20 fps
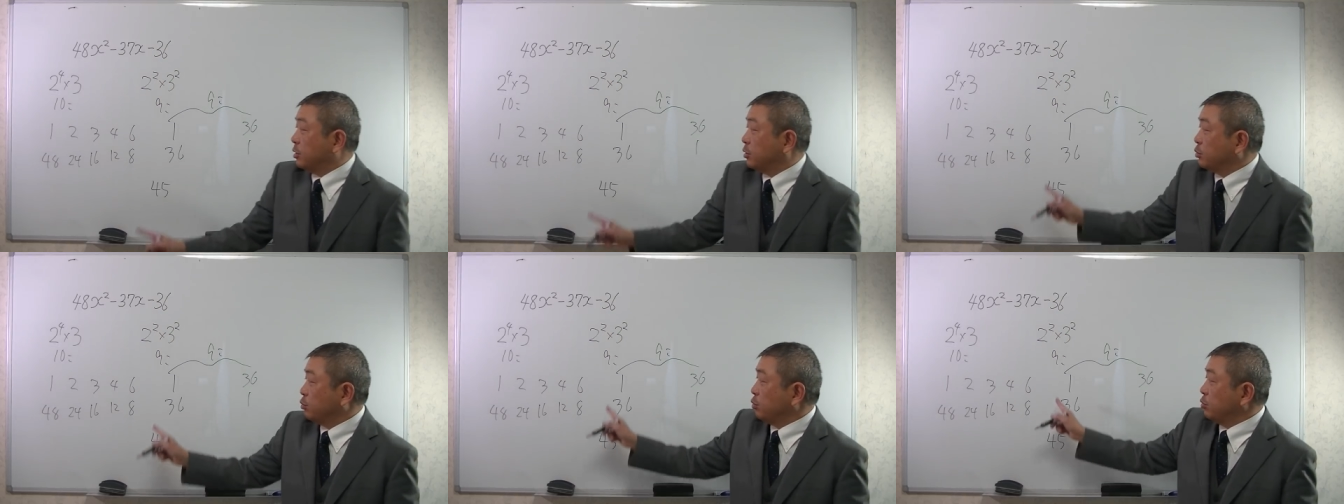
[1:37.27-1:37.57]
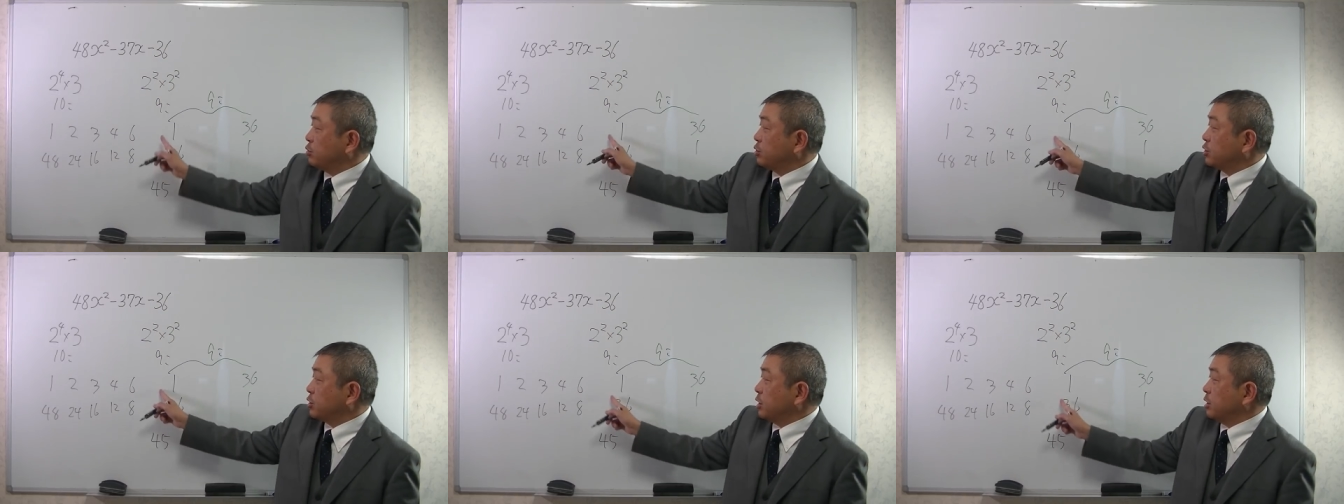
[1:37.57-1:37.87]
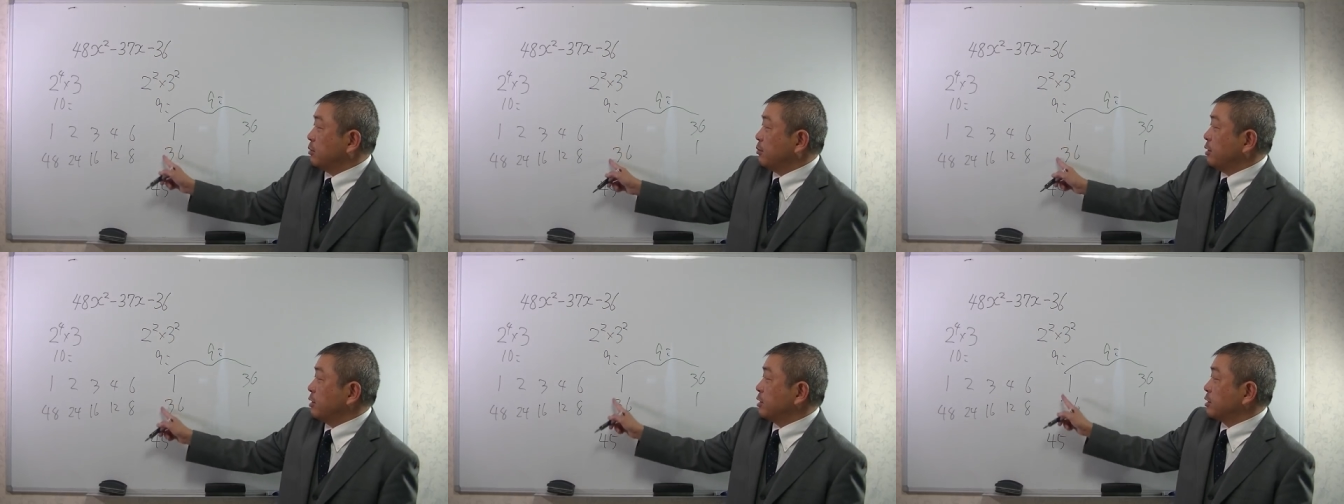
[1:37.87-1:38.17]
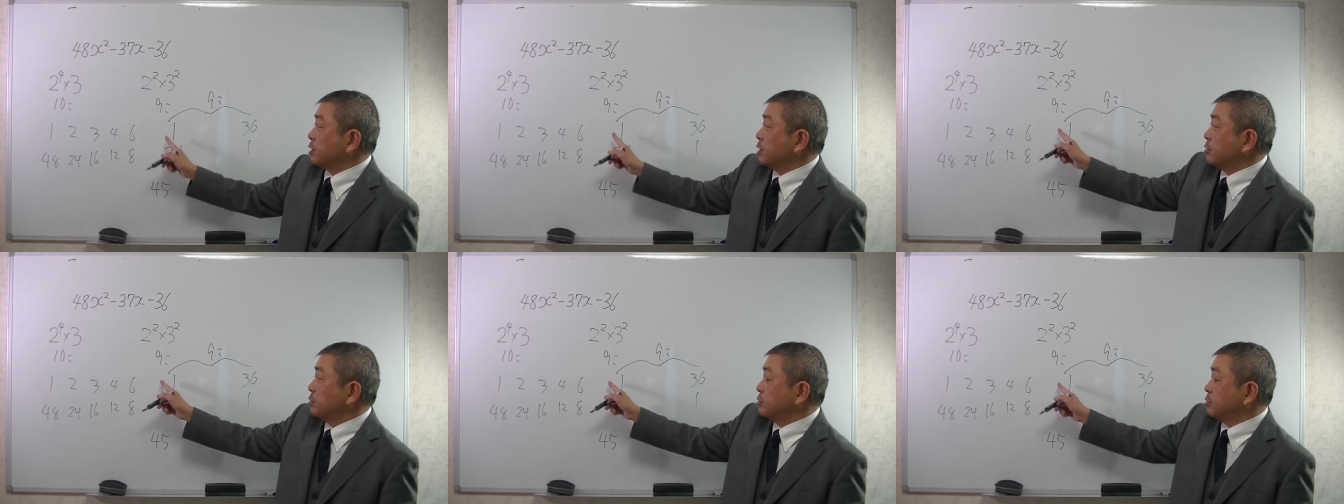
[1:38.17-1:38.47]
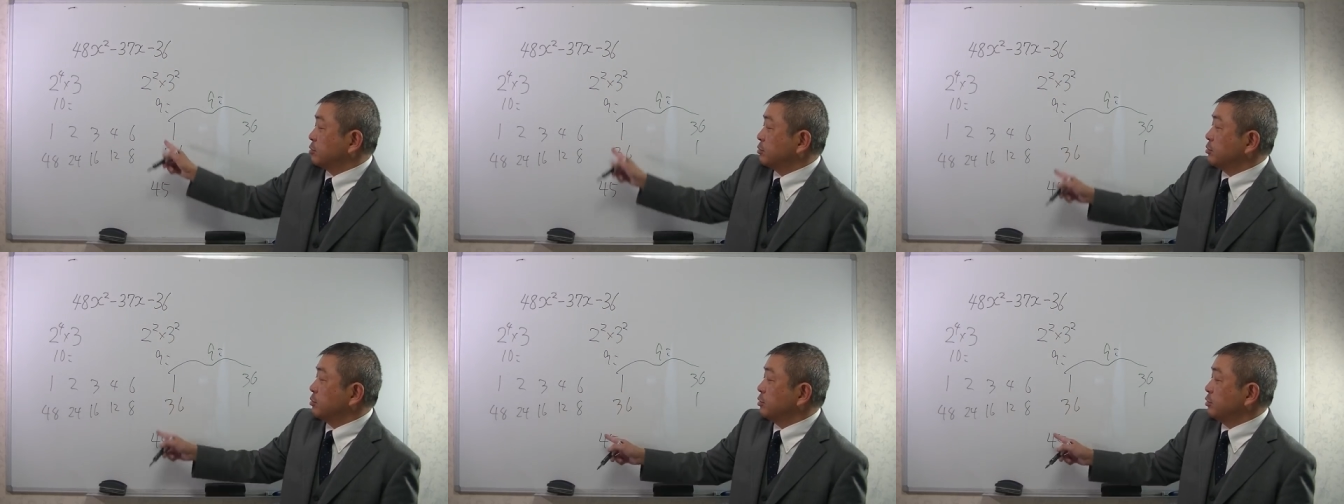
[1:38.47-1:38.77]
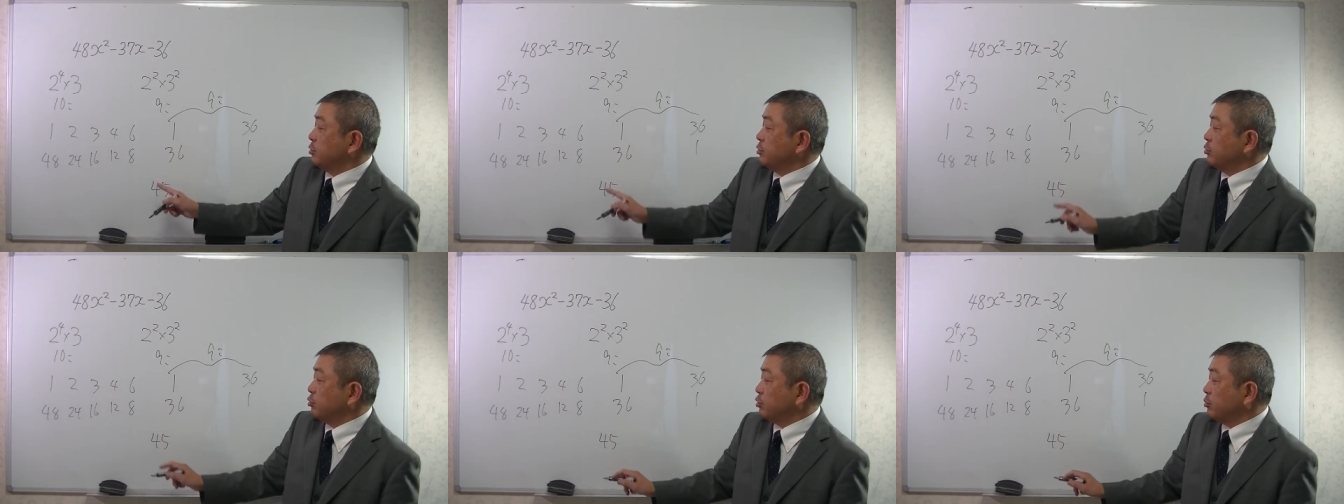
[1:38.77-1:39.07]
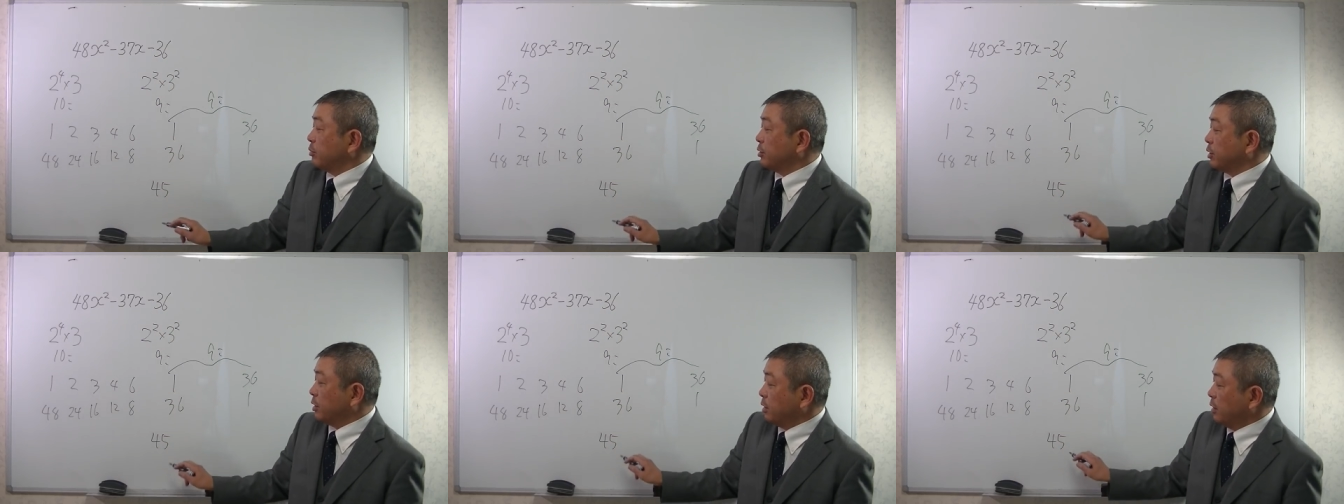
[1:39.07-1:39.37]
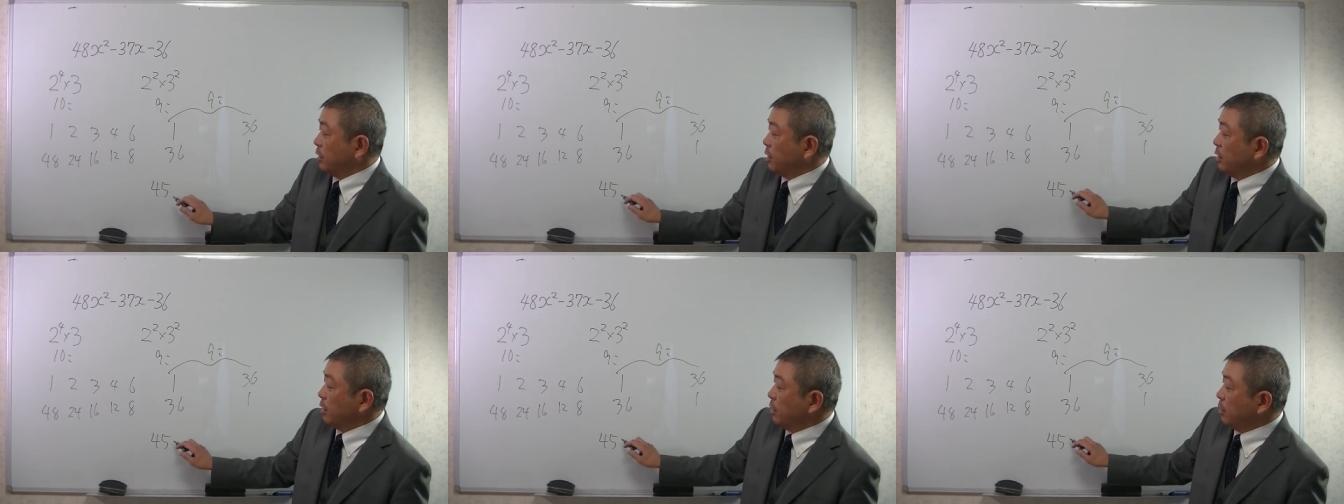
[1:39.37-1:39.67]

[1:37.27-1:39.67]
どっちかにマイナスがくっつくということまで、